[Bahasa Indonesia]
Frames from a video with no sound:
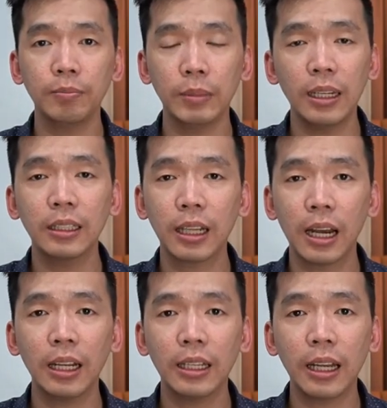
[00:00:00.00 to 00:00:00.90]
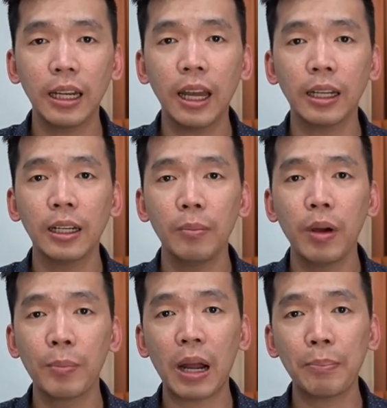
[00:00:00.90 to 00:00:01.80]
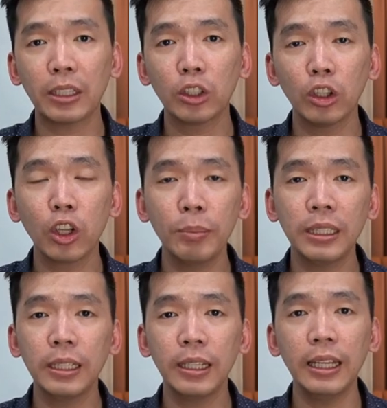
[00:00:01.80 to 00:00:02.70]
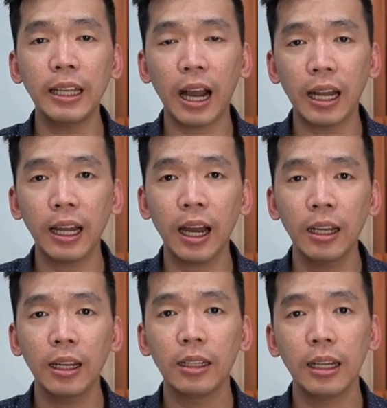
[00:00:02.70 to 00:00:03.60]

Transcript: Jadi sekarang kita lihat beberapa contoh missing link yang ada